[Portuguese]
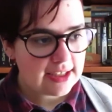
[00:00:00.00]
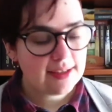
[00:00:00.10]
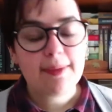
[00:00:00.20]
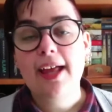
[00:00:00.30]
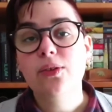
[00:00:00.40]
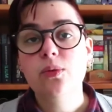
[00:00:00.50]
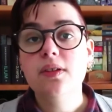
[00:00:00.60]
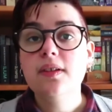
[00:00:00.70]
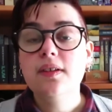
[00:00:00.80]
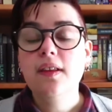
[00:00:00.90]
Chamado
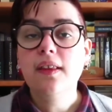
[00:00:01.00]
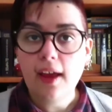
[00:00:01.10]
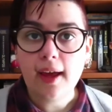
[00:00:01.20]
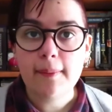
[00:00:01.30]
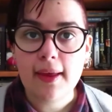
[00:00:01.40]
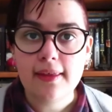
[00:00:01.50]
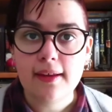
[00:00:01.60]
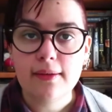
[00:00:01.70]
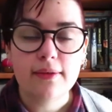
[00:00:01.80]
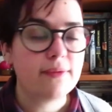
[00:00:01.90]
de
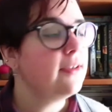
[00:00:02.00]
Terra-média.